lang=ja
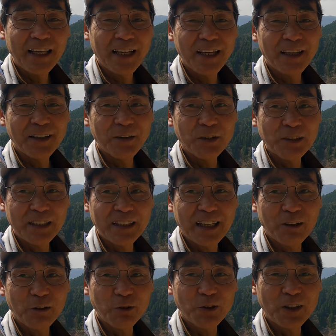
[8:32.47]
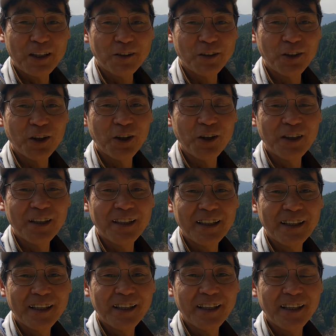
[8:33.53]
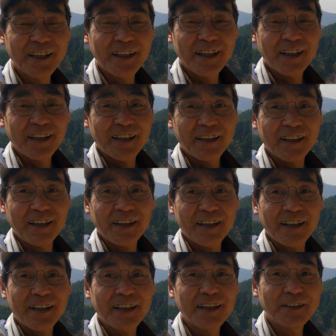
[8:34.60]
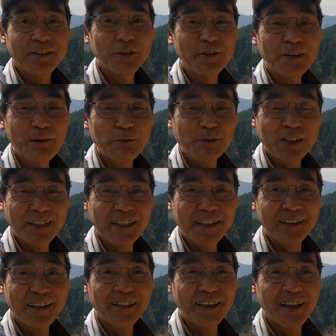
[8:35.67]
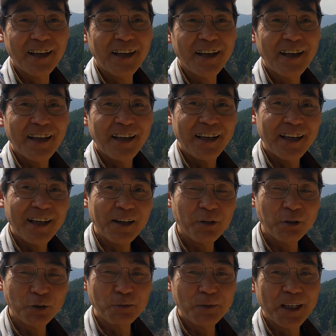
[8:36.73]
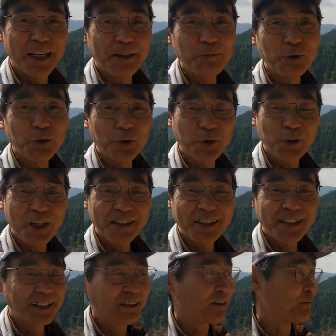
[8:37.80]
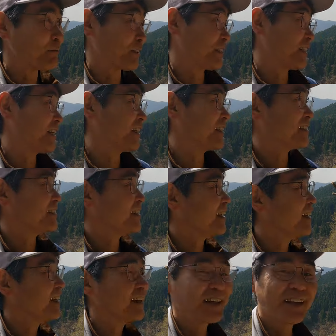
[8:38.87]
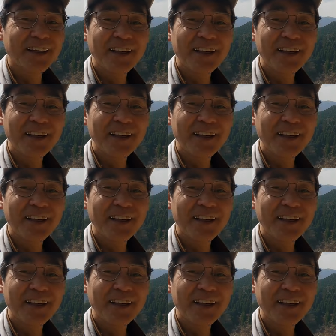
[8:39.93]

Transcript: えー、大きな大人のー、日本カモシカだったんで、えー、子供がもう大人になったのかもしれないですね。